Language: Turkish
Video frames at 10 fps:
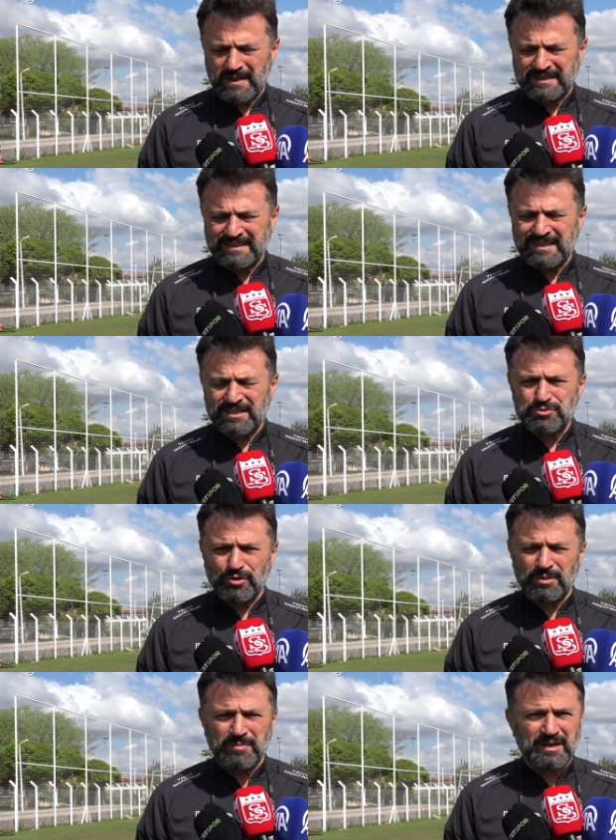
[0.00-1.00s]
neleri
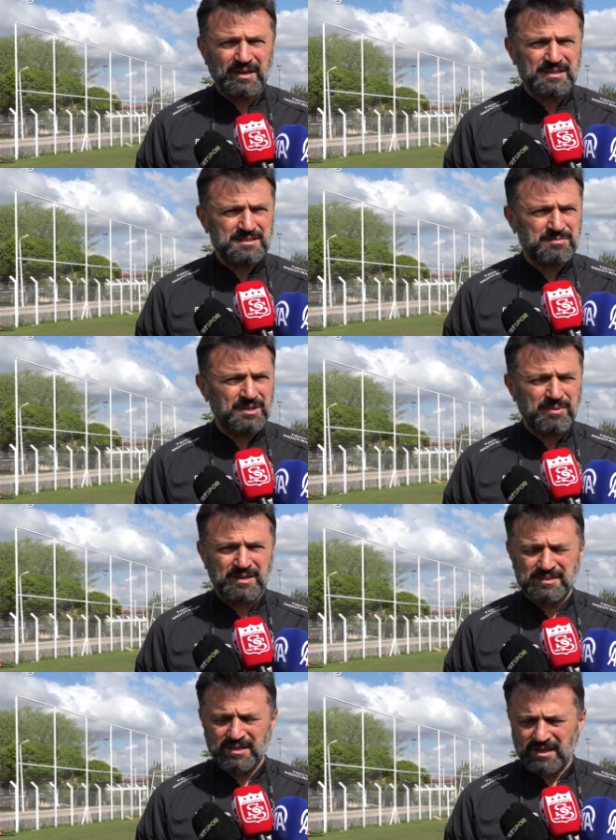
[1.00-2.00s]
söylemek lazım diye
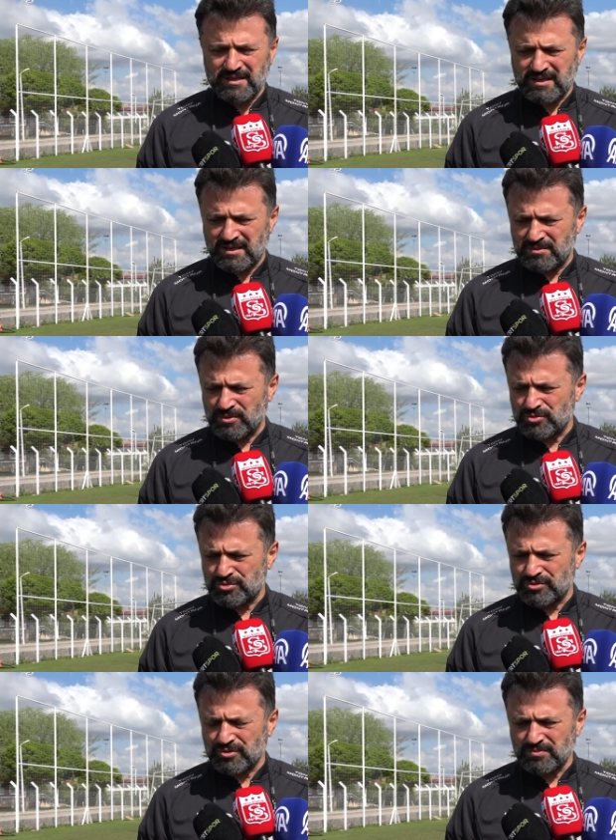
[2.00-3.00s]
bazen kendi kendime
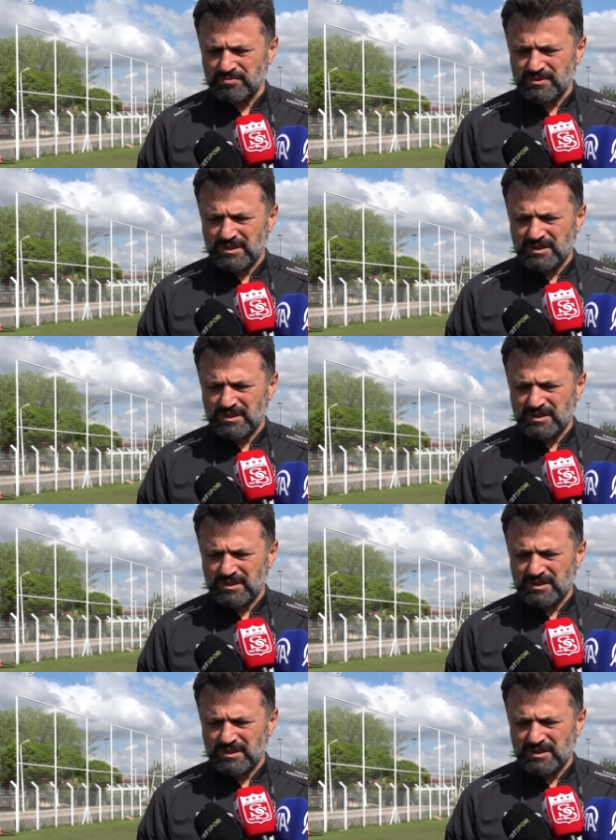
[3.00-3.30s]
düşünüyorum.